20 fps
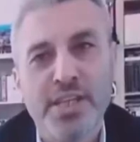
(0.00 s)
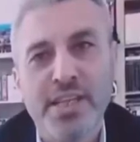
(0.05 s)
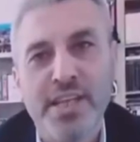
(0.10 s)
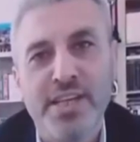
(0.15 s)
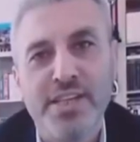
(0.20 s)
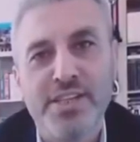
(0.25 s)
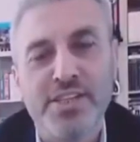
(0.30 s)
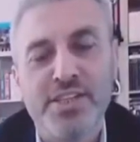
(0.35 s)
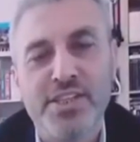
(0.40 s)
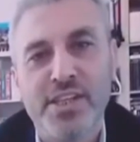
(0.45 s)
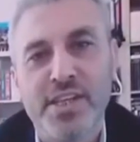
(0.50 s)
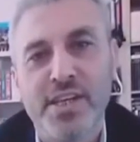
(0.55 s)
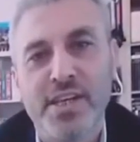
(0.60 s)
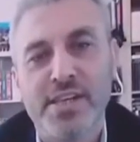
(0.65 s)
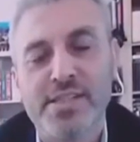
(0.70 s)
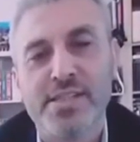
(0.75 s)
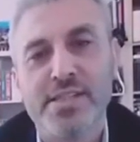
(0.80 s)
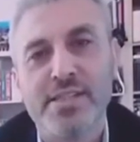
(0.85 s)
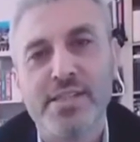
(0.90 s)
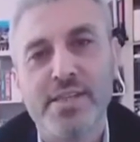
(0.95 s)
değiştirecek
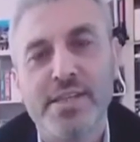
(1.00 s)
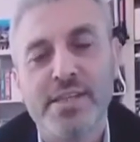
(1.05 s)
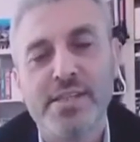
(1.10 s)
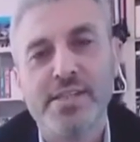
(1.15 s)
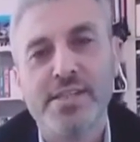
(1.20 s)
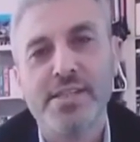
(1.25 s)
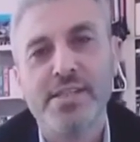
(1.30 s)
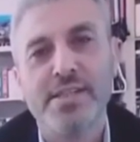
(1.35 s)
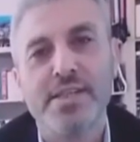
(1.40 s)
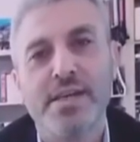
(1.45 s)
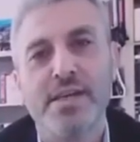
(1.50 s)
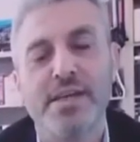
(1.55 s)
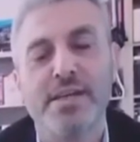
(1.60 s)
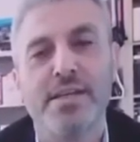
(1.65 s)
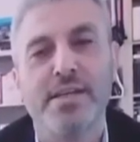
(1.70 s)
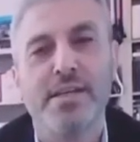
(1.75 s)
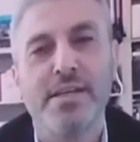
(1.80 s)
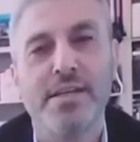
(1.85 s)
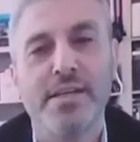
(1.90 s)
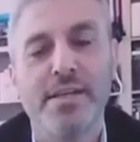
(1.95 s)
aslında. Zira
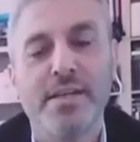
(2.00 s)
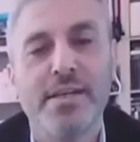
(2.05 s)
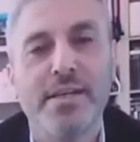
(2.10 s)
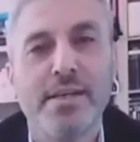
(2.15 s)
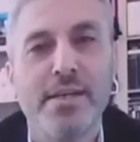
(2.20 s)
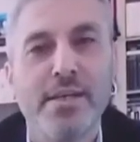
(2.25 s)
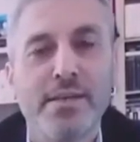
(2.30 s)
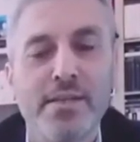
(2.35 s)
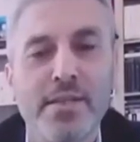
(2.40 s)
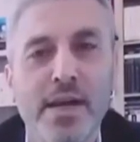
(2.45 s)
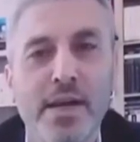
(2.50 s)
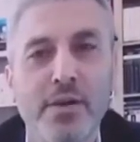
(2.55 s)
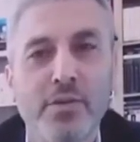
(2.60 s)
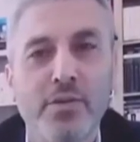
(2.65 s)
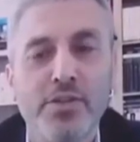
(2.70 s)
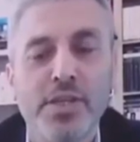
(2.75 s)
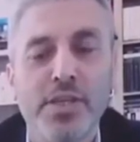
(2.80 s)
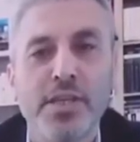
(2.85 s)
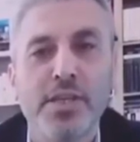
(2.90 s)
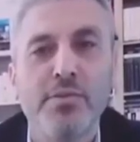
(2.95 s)
e, daha
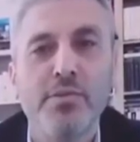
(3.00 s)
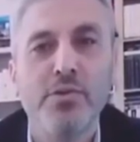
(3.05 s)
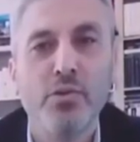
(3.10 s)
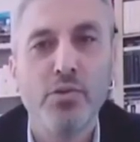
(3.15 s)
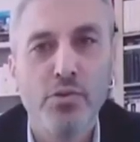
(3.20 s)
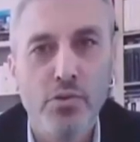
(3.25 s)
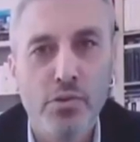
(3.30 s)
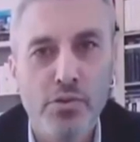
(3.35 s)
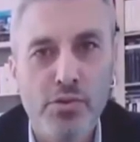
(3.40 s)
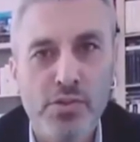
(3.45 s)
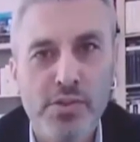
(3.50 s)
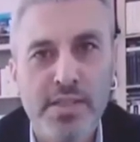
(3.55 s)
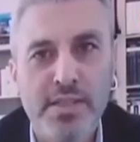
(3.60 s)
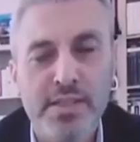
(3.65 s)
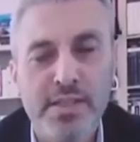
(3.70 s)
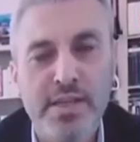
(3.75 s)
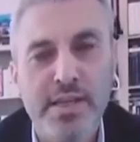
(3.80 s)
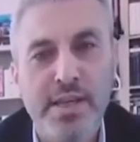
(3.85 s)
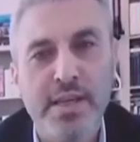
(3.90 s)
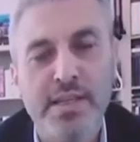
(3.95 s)
önce 2019 yılında
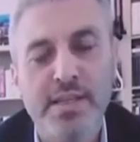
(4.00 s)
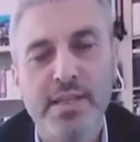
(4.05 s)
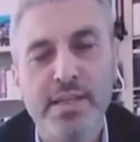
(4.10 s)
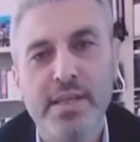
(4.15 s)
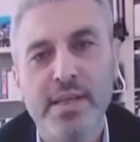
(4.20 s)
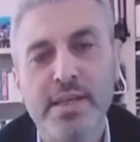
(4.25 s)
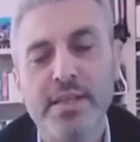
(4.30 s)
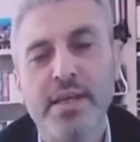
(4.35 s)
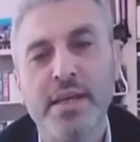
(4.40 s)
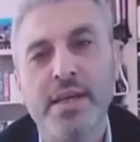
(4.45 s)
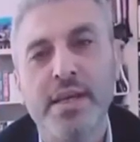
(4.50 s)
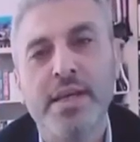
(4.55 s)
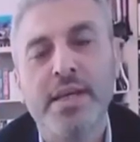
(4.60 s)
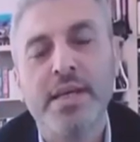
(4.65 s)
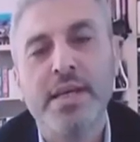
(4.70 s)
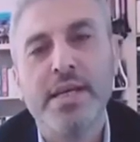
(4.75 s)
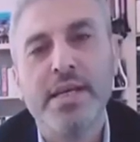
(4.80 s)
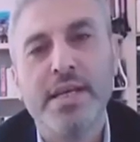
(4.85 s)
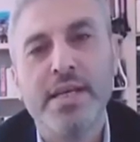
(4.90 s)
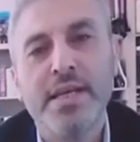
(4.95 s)
yayınlanan
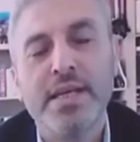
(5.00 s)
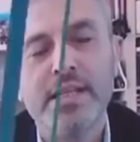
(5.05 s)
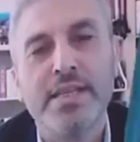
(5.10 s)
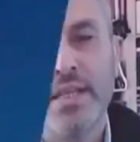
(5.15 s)
ilk